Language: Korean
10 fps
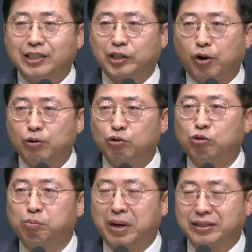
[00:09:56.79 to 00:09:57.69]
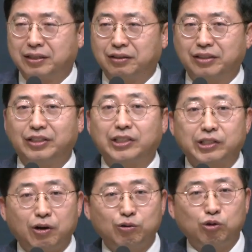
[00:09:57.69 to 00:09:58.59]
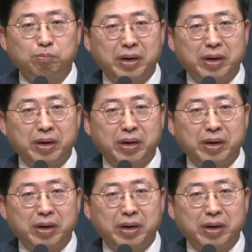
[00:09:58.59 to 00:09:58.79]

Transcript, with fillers: 천국 백성은 천국